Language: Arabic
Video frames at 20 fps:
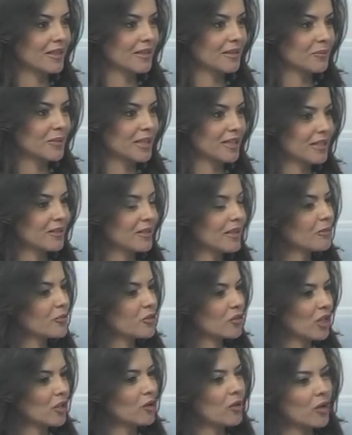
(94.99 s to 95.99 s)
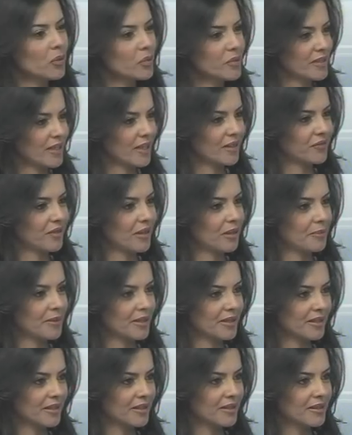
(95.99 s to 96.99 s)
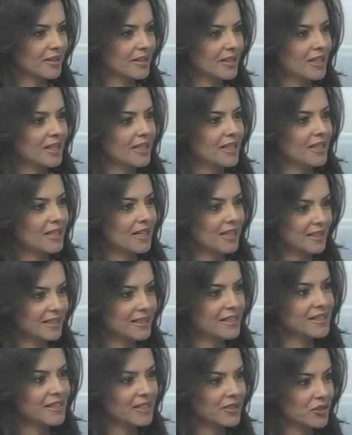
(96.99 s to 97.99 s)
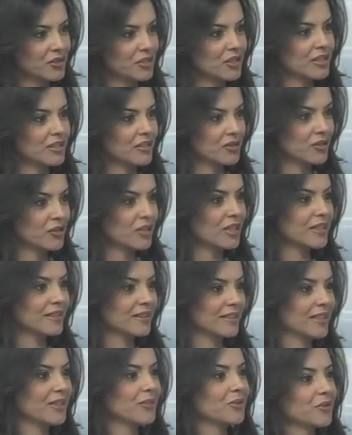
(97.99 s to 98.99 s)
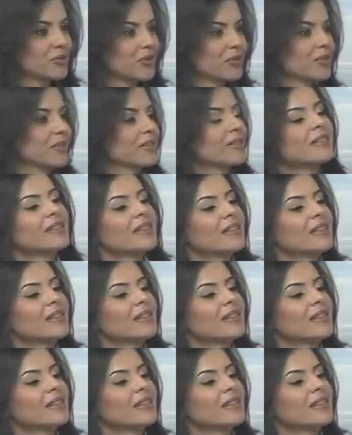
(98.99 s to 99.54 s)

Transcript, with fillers: يمكن مجاله اوسع في امريكا لكن انت آه، رجعت طبعا رجعت ما لهوش مجال في